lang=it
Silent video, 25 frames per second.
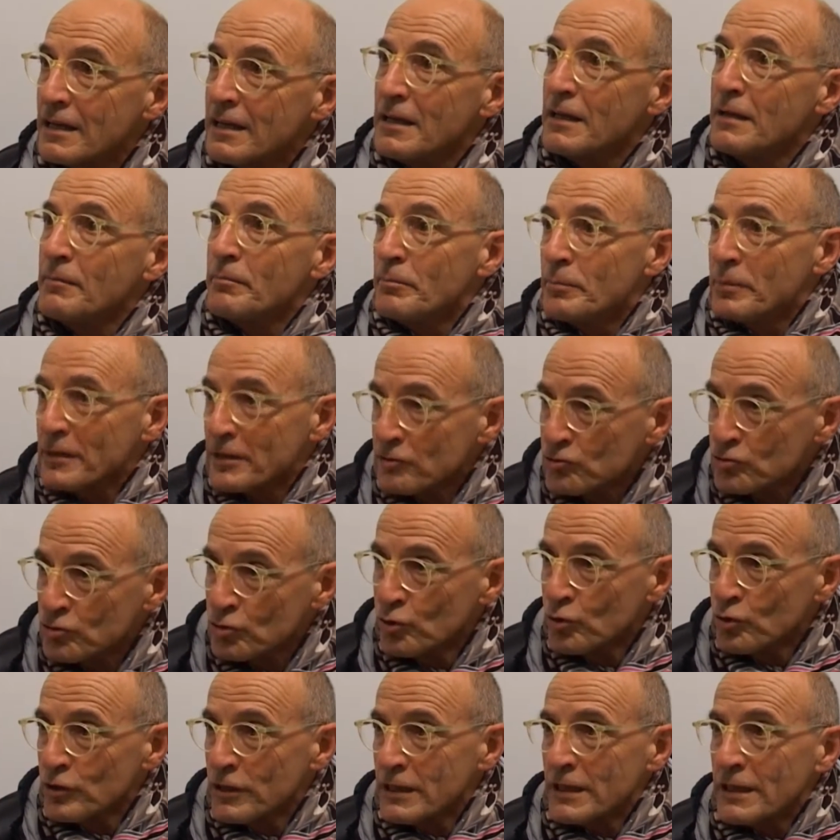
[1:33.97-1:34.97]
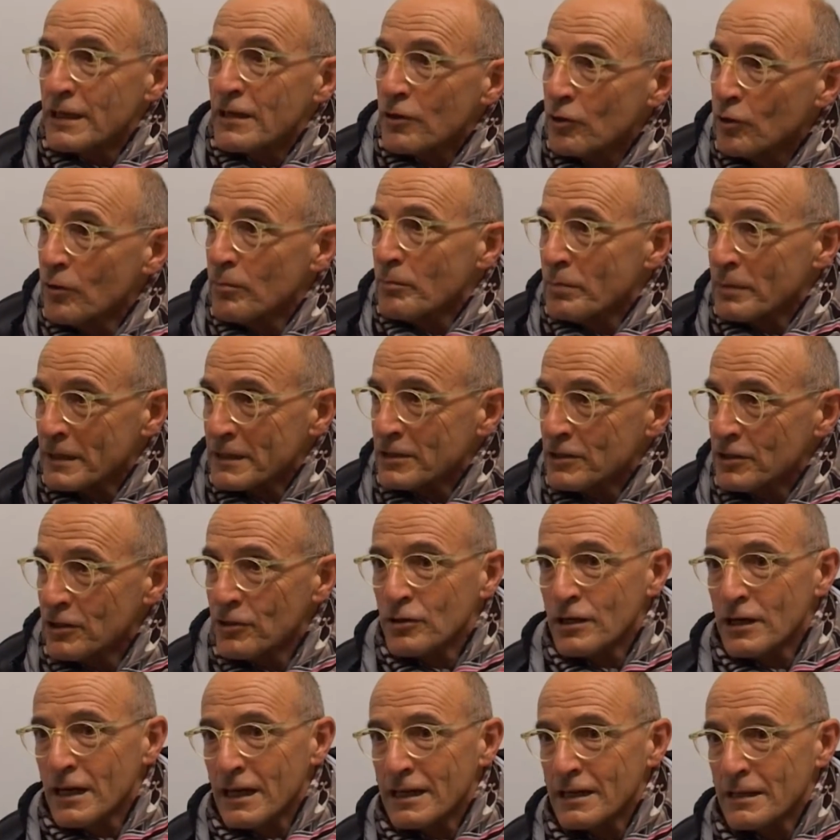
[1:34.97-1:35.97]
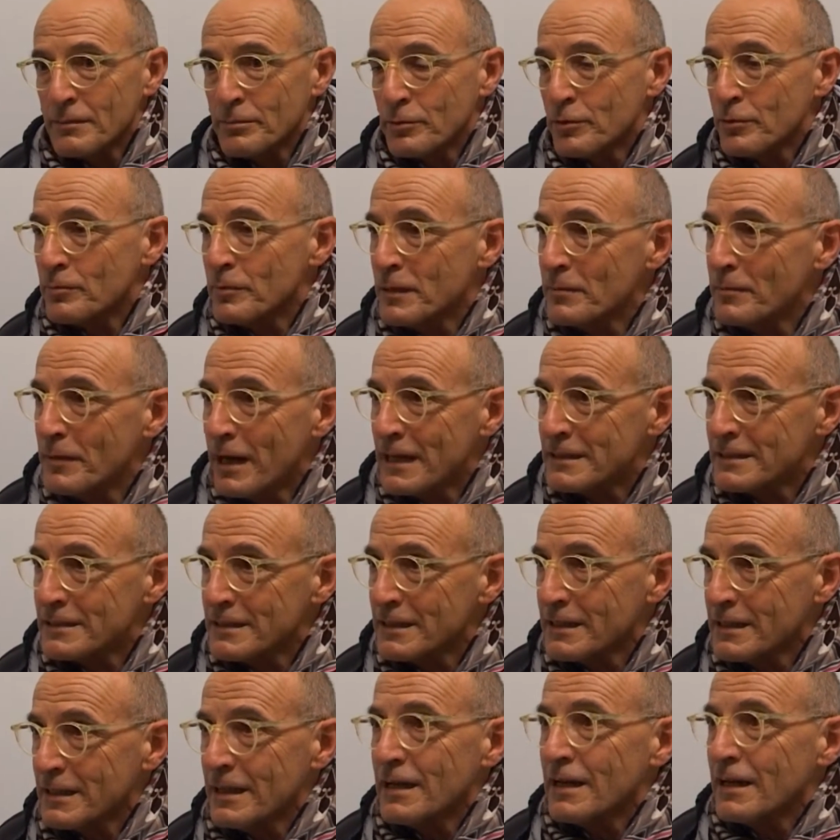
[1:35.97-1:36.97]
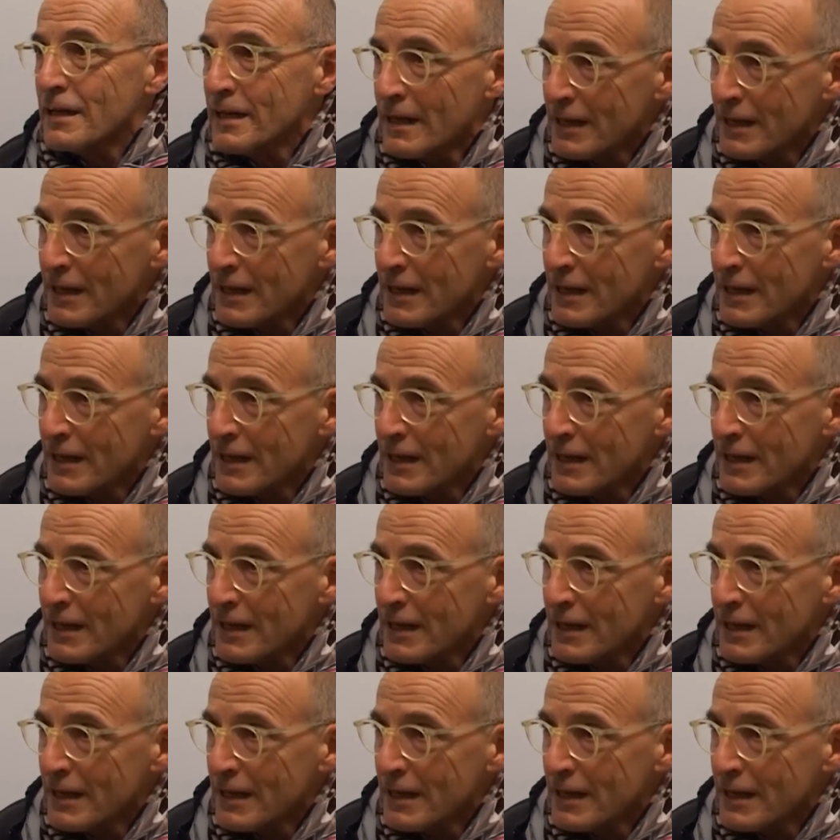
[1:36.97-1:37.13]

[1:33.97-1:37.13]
in persone con particolari problematiche,